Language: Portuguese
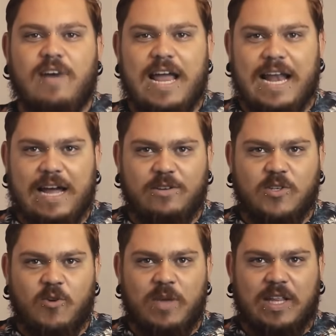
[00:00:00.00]
Vai lá
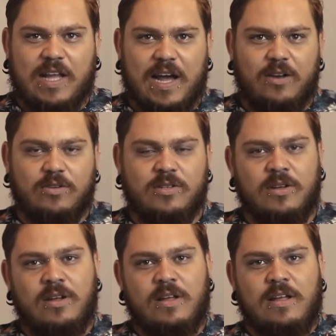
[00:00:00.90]
nos comentários,
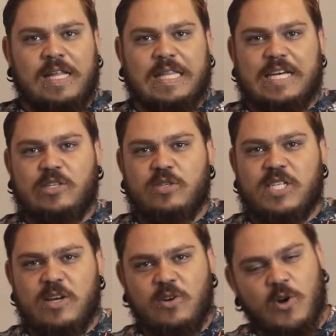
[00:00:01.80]
deixa o
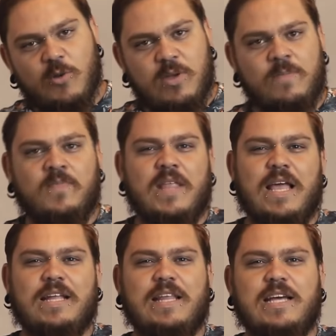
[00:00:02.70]
seu nome
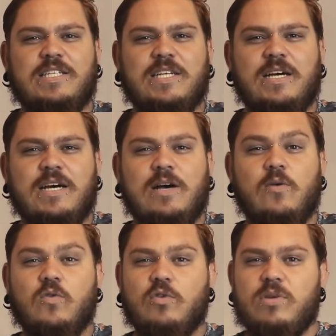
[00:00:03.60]
e deixa
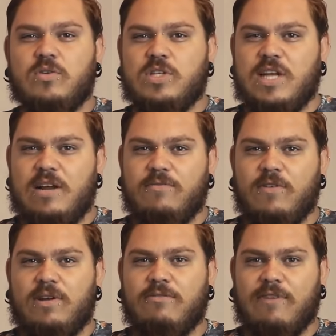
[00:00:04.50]
o número de
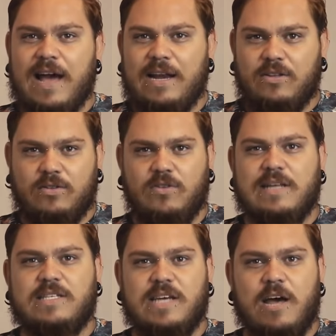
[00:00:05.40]
telefone válido do
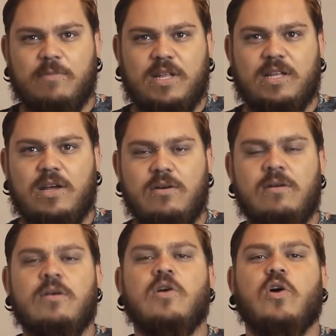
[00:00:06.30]
WhatsApp,
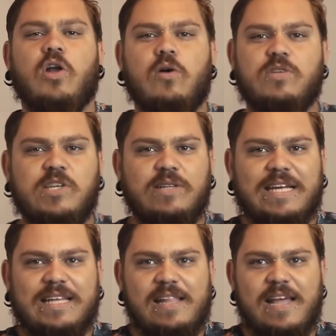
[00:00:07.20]
entendeu? Coloca o seu
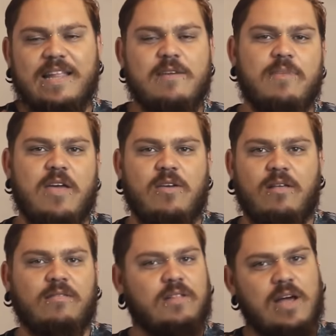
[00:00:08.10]
DDD também,
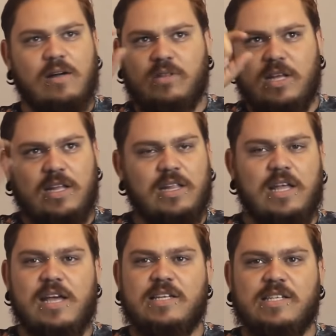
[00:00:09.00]
tá? O
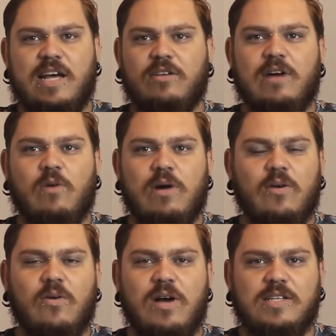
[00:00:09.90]
DDD 0 alguma
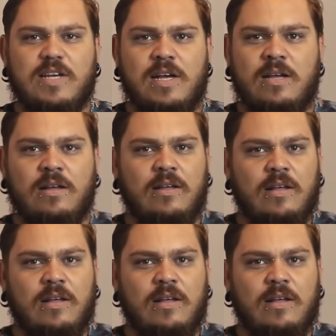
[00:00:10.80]
coisa